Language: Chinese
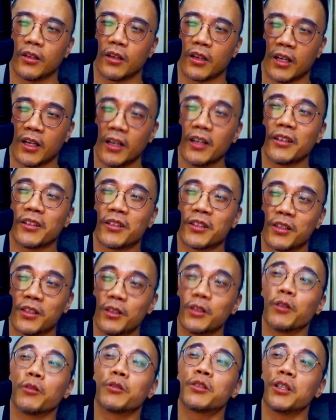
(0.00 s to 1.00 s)
可以
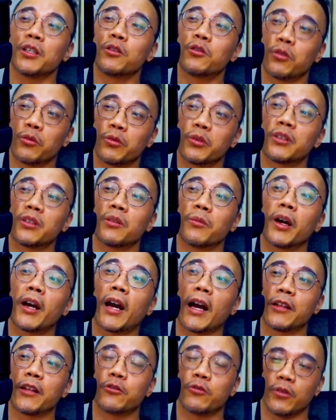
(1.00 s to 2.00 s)
自由进出是什么
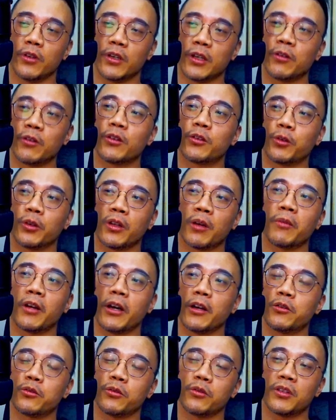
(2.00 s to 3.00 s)
感觉，因为对他们
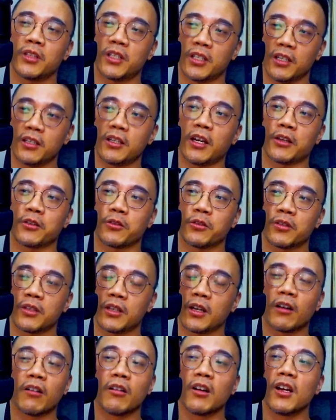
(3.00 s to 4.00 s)
来说，机场就是
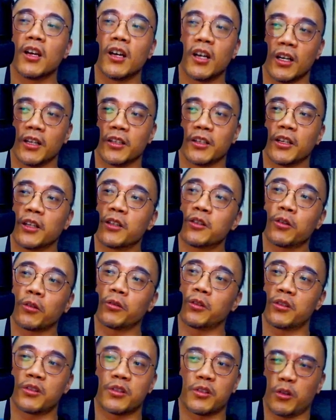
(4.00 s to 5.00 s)
要很严重
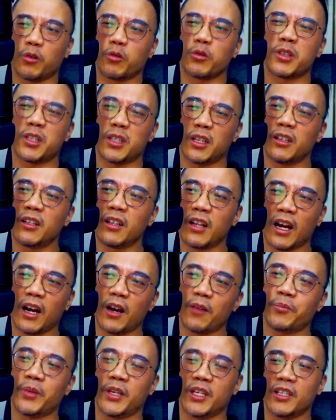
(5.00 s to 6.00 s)
的搜身
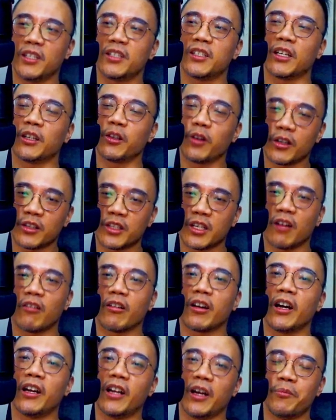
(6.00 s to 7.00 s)
啦，皮鞋都要撬
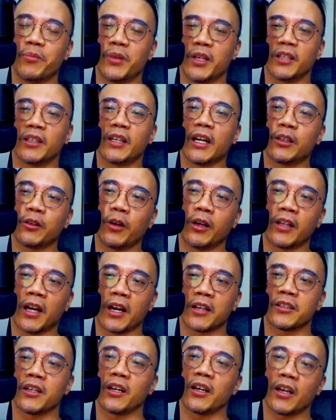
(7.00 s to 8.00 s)
开来，皮带都要
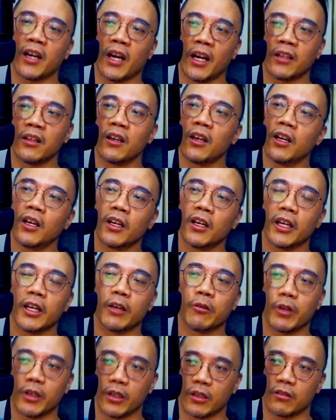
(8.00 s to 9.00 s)
拿下来看，
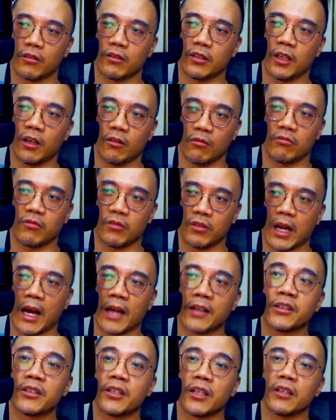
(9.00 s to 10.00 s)
因为要
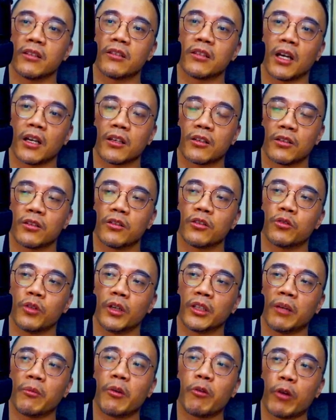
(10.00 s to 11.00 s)
安检这样子，所
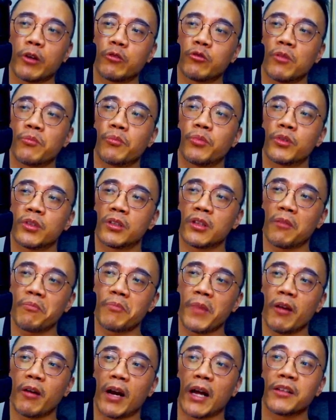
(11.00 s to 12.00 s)
以他们完全不知道
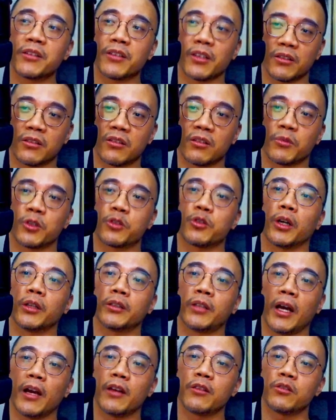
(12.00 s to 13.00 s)
没有安检是什么状
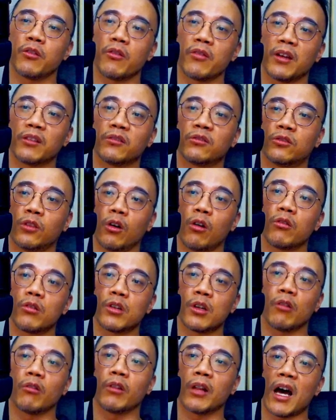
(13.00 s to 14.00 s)
态。So they don't
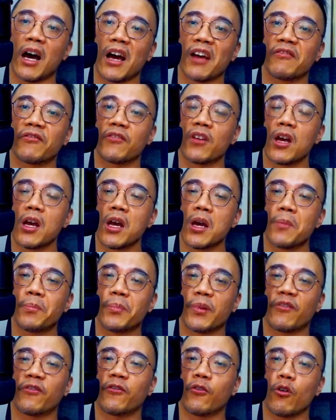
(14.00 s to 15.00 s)
know life
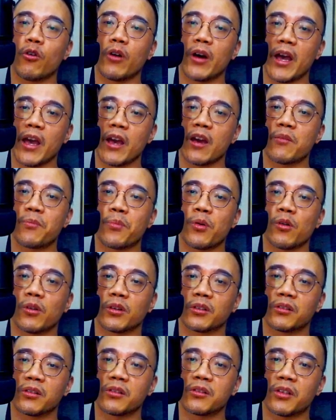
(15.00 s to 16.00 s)
before
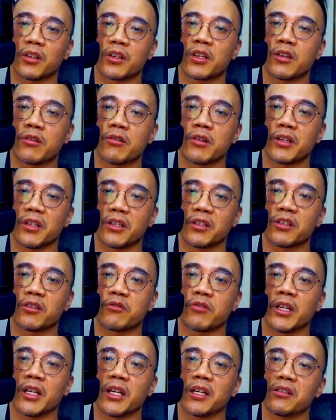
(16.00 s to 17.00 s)
airport security
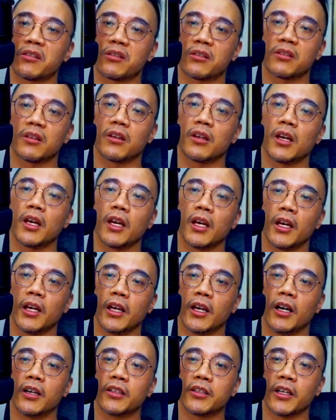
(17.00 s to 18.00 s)
screenings.
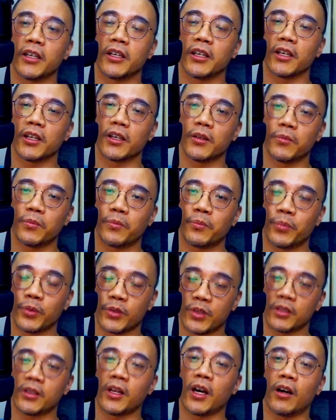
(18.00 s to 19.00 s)
而且也不
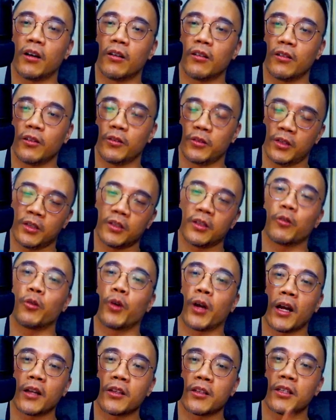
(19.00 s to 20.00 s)
知道，其实我
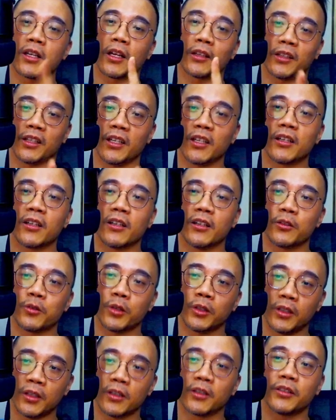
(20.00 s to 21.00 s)
刚只讲第一个，所
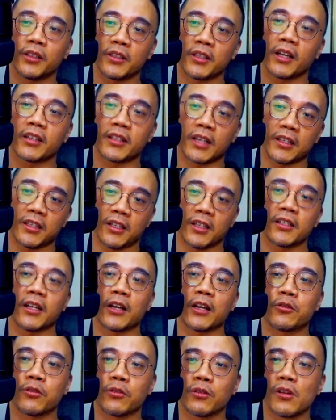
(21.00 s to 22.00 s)
以第二个、第三个再接下
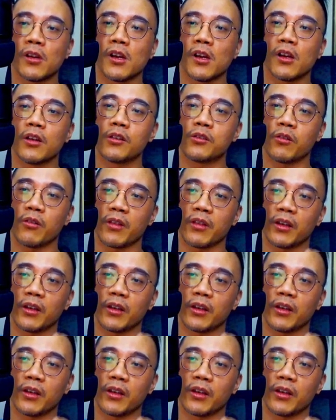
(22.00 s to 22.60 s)
去。So